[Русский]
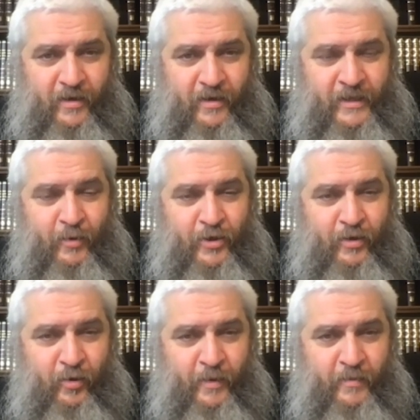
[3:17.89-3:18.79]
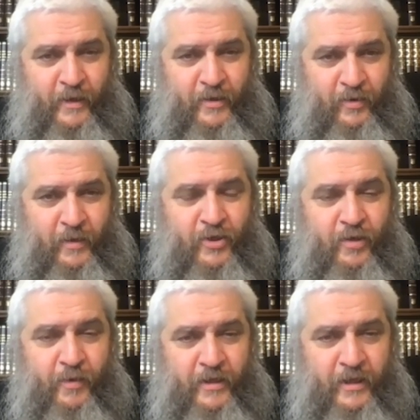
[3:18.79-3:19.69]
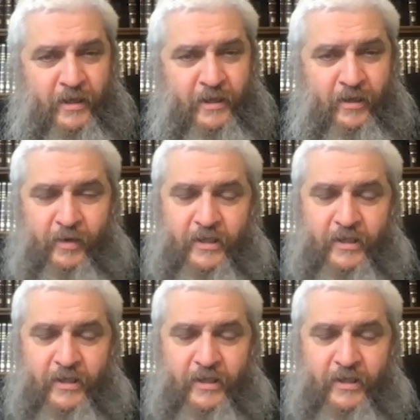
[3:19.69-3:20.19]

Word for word: где можно купить бацу, где можно прийти на седр.